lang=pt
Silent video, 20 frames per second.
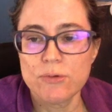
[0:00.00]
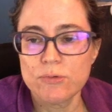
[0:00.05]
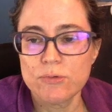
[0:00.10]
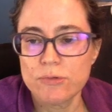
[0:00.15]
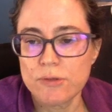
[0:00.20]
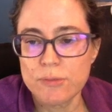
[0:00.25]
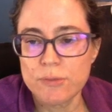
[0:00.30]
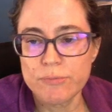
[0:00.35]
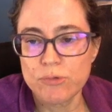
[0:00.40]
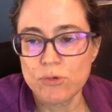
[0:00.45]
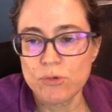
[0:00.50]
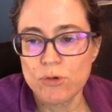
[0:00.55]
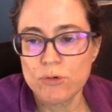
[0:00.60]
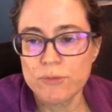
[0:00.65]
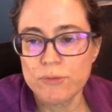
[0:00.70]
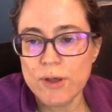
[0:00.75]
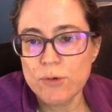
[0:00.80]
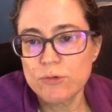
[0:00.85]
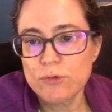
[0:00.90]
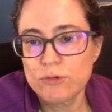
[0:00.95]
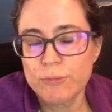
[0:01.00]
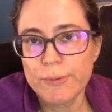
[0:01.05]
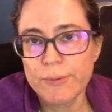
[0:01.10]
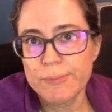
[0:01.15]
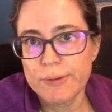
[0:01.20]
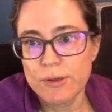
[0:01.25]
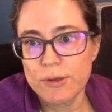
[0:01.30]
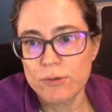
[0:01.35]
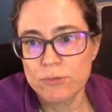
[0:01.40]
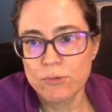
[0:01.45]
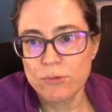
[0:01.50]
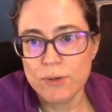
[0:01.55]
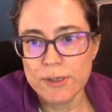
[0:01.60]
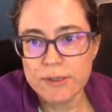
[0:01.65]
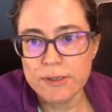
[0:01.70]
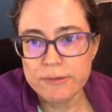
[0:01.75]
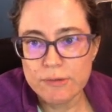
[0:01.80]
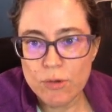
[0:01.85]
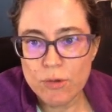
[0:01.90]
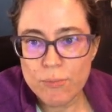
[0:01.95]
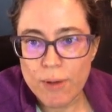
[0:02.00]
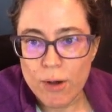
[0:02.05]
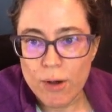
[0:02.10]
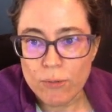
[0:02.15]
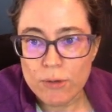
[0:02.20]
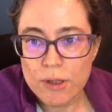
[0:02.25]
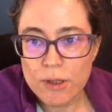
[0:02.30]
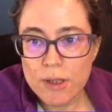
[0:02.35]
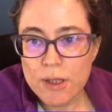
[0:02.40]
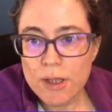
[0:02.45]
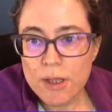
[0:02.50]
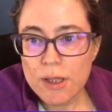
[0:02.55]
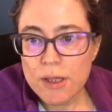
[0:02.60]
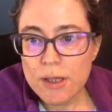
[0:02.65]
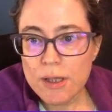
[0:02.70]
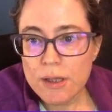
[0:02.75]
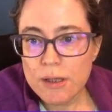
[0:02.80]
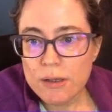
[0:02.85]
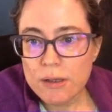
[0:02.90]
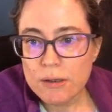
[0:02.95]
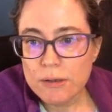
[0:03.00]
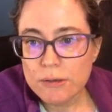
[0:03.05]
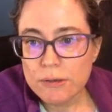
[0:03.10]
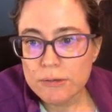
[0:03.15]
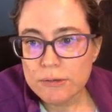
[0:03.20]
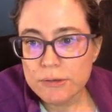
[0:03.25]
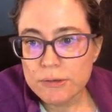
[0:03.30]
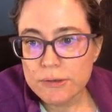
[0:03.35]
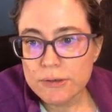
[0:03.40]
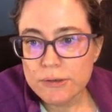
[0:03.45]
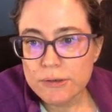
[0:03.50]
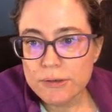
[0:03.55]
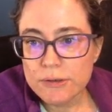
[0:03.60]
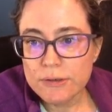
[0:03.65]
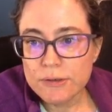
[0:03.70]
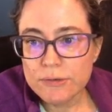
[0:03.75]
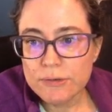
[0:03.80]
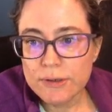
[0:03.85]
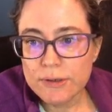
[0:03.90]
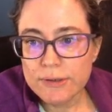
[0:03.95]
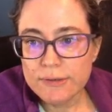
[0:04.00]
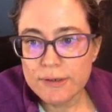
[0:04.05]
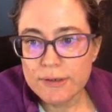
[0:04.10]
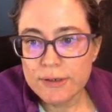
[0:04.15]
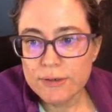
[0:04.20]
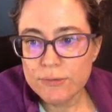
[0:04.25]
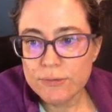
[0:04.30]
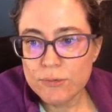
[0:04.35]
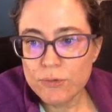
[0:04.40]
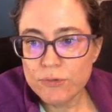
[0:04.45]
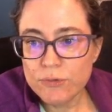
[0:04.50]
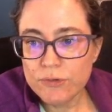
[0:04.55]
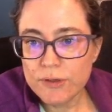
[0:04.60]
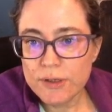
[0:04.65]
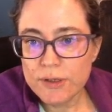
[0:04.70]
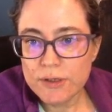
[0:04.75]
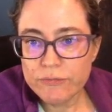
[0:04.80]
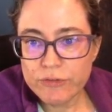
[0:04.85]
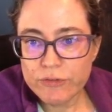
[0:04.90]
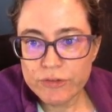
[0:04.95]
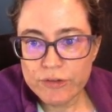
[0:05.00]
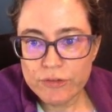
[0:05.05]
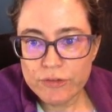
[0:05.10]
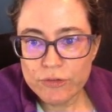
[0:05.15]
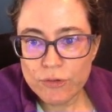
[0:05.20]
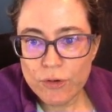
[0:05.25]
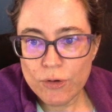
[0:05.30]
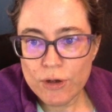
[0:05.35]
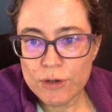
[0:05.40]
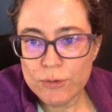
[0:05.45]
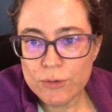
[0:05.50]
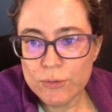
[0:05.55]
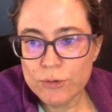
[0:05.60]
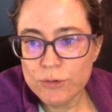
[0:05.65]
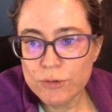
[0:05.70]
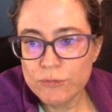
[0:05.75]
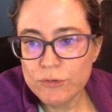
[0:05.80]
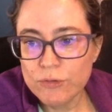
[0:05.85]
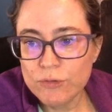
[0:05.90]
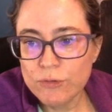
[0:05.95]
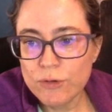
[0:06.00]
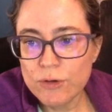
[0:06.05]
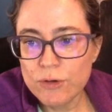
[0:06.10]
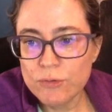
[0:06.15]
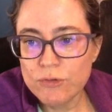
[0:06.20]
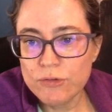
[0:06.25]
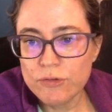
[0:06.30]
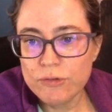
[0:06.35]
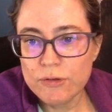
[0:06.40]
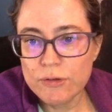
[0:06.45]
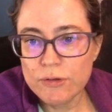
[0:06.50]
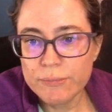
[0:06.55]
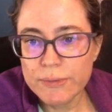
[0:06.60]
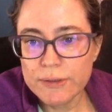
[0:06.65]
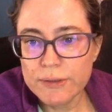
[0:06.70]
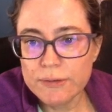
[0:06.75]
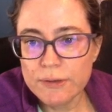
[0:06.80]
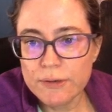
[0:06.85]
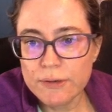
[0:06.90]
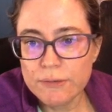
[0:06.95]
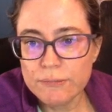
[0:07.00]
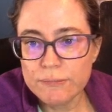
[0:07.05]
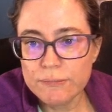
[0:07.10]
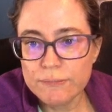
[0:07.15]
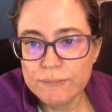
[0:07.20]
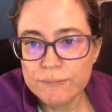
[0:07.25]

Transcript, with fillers: sempre escolho da USP porque eu tô aqui em São Paulo. Ah, cancelei, não consegui, você escolhe outro, eu vou escolher o de cima, então.